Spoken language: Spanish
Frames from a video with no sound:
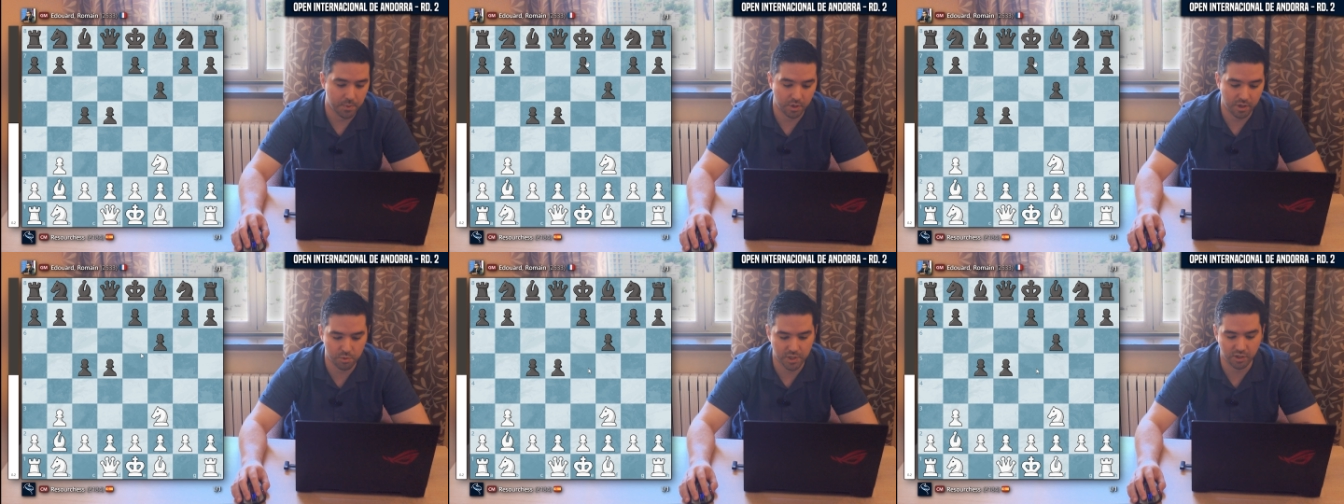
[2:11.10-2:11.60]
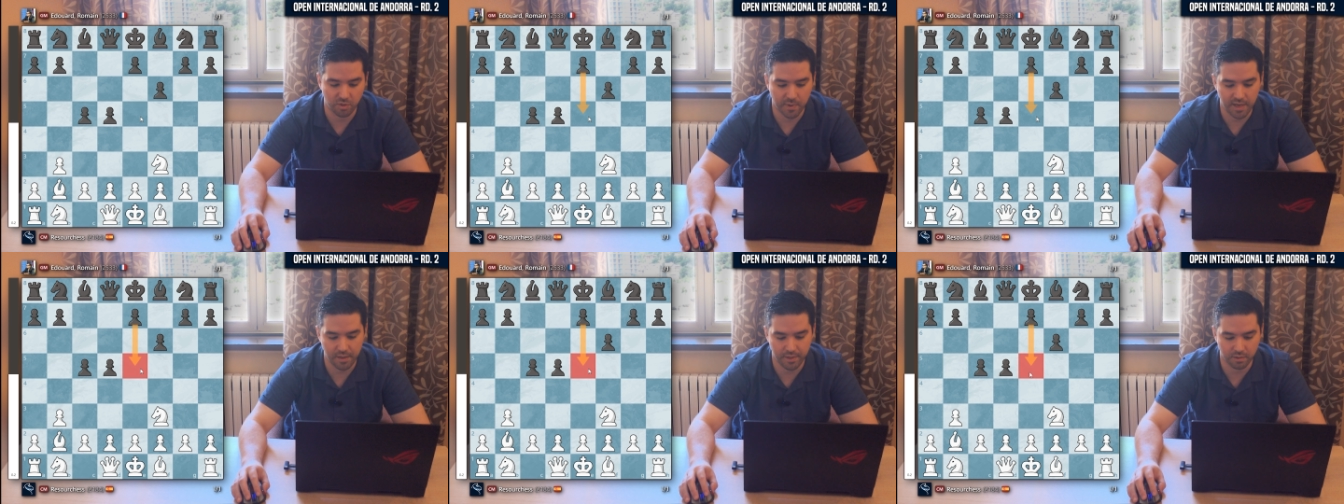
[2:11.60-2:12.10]
pero que busca
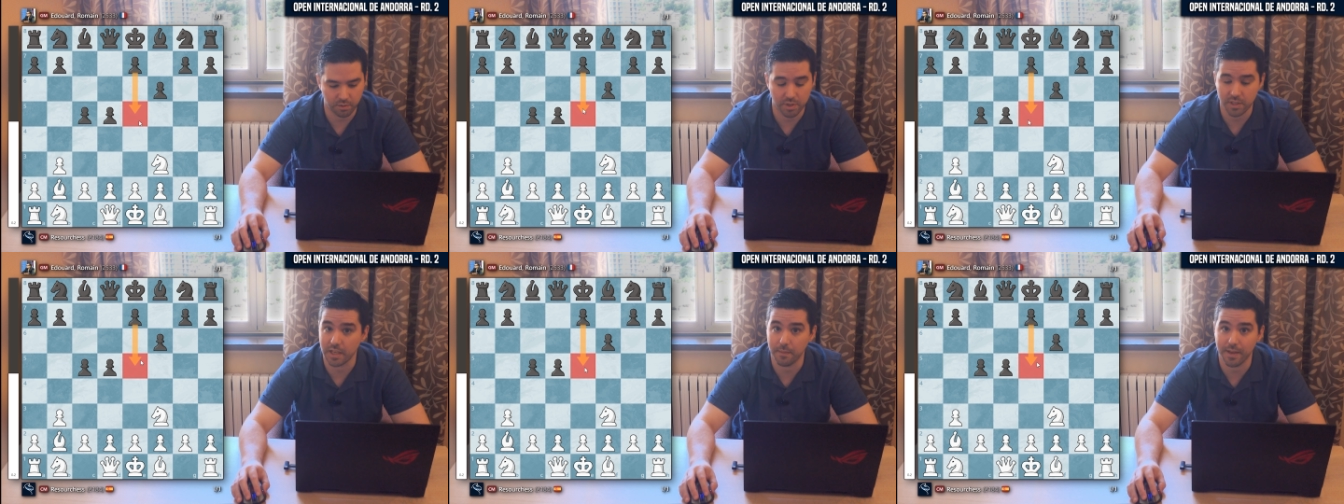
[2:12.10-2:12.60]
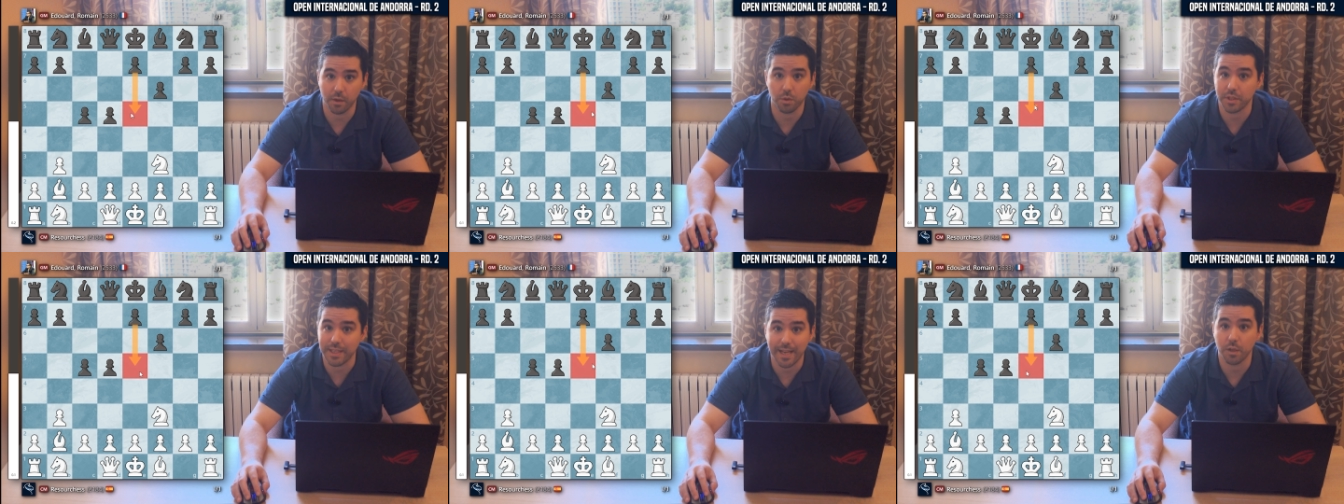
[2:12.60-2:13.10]
tomar el centro y es que el
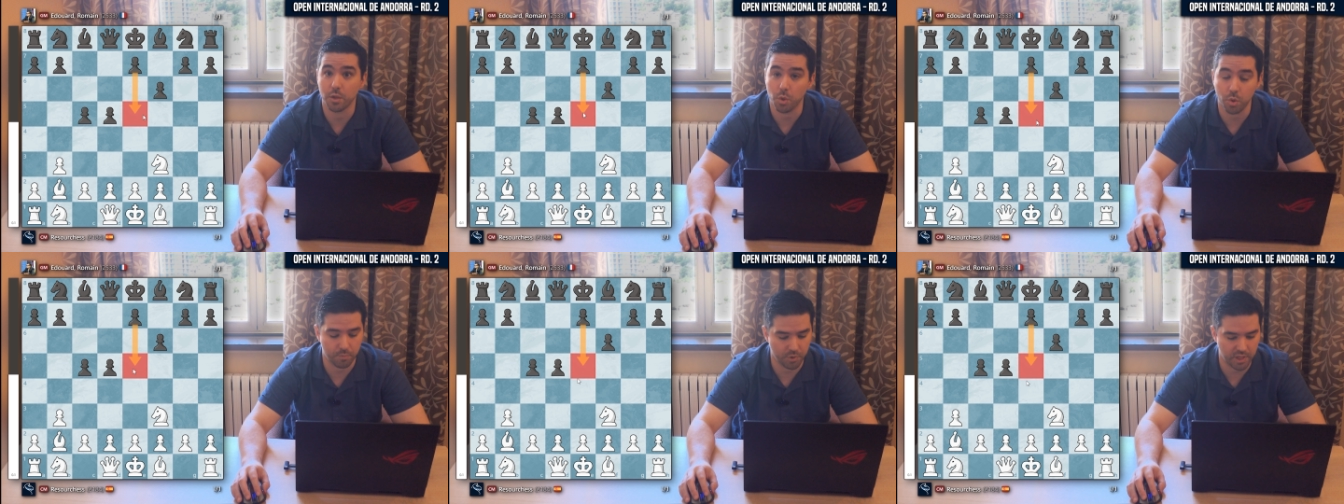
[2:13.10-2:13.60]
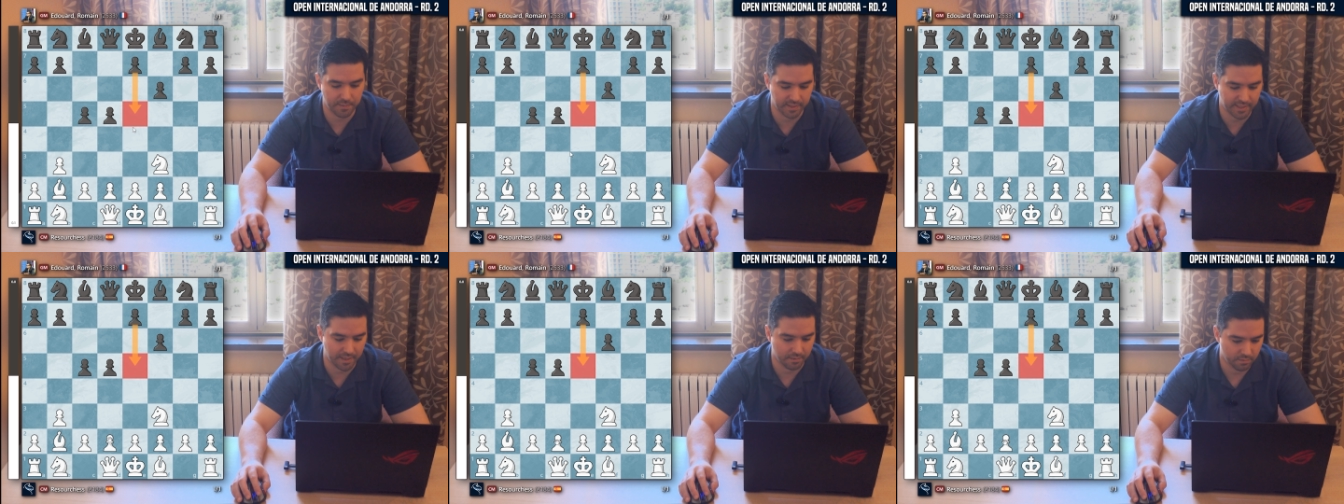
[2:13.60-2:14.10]
blanco ya no lo puede
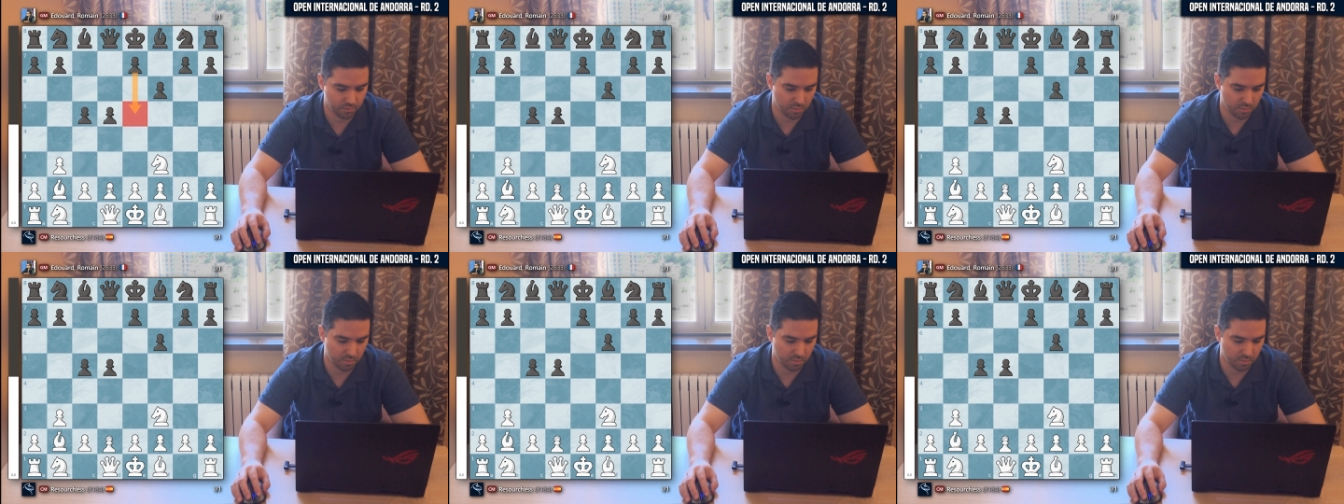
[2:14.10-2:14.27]
evitar.